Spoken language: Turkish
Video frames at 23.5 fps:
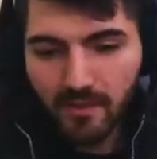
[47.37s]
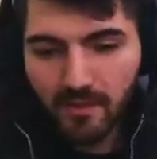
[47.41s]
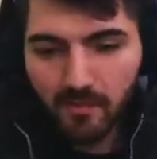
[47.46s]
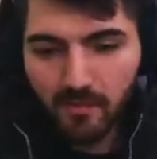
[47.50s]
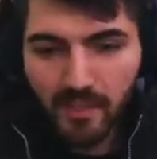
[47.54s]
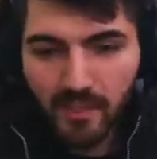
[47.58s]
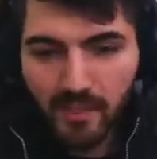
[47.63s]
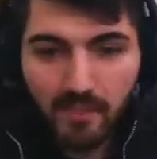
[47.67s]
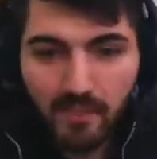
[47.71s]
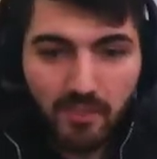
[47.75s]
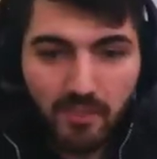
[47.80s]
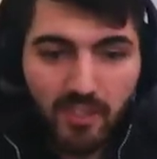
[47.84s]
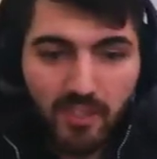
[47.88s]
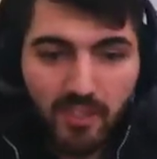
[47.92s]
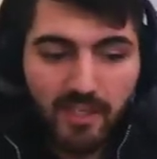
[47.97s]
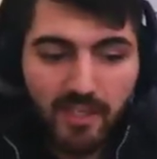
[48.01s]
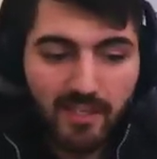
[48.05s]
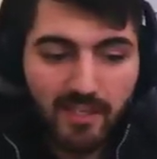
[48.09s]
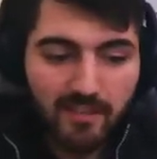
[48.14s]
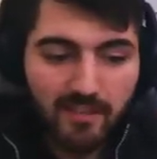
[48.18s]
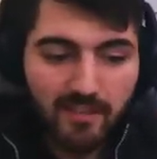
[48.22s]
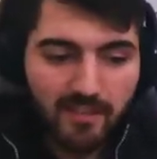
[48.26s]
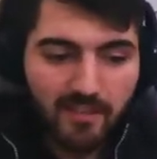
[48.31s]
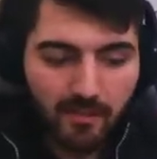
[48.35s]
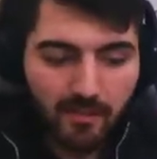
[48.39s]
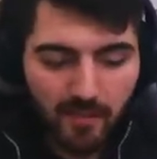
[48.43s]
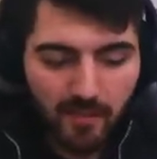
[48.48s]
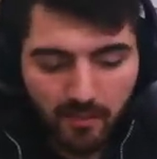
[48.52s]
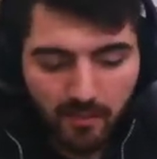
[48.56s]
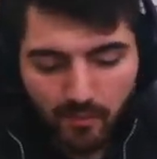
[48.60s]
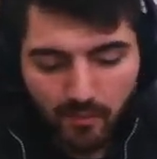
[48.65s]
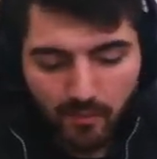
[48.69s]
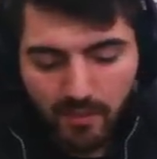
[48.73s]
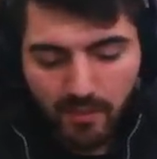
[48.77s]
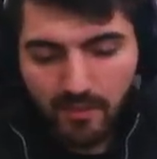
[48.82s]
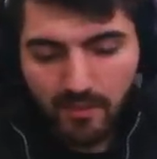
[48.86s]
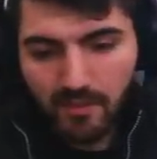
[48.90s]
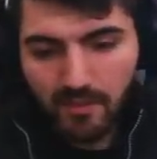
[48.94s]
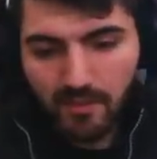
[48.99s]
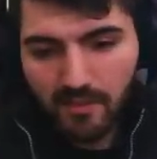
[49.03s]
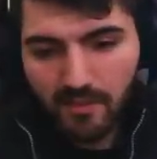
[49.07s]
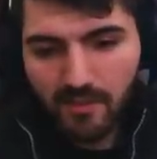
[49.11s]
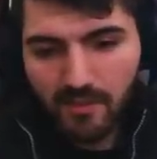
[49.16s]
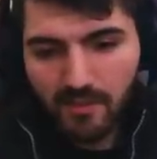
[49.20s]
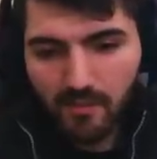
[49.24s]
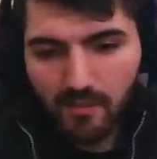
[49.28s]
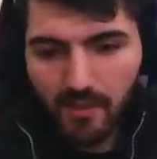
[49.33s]
Benim için elit itemler bunlar.
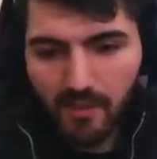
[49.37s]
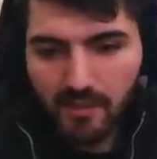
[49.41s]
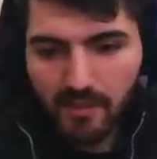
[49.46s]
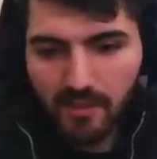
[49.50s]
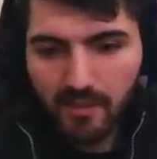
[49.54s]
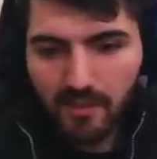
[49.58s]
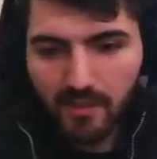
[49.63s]
Simyası